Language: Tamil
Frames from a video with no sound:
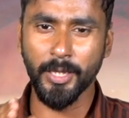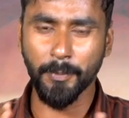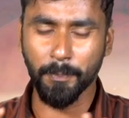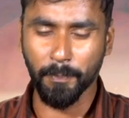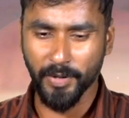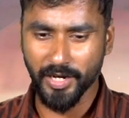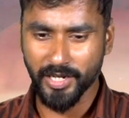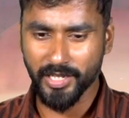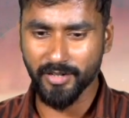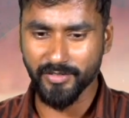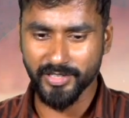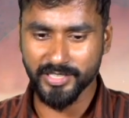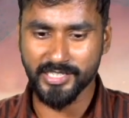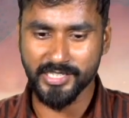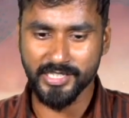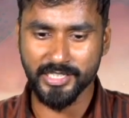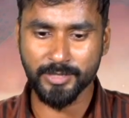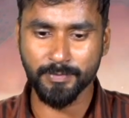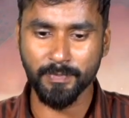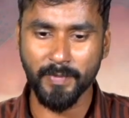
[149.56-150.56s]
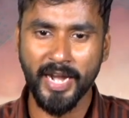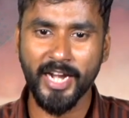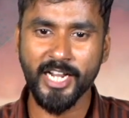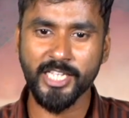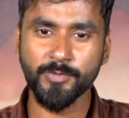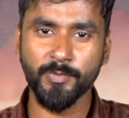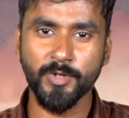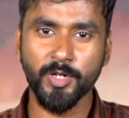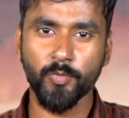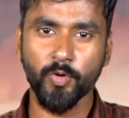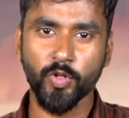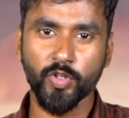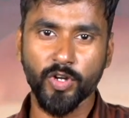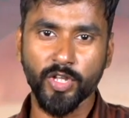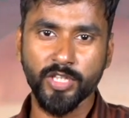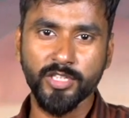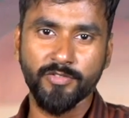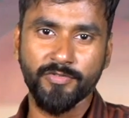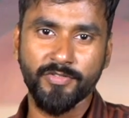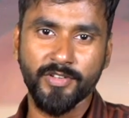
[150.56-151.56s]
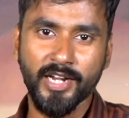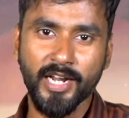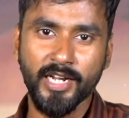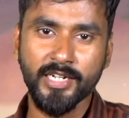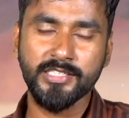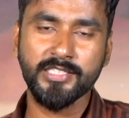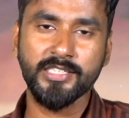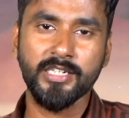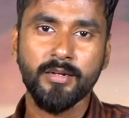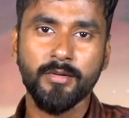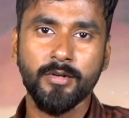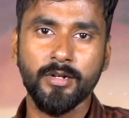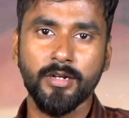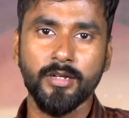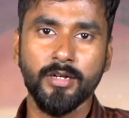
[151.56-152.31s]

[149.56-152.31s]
இப்போ இருக்கிற வெஸ்ட் இண்டீஸ் மேனேஜ்மெண்ட் பொறுத்த வரைக்கும் இந்த ஃபினான்சியல்